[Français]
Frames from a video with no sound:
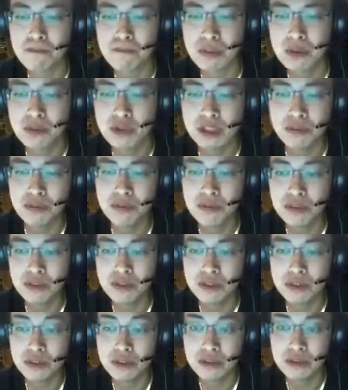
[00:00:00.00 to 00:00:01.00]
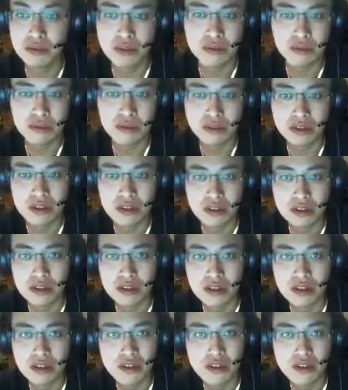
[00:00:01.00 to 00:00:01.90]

au début, au début en plus c'était euh,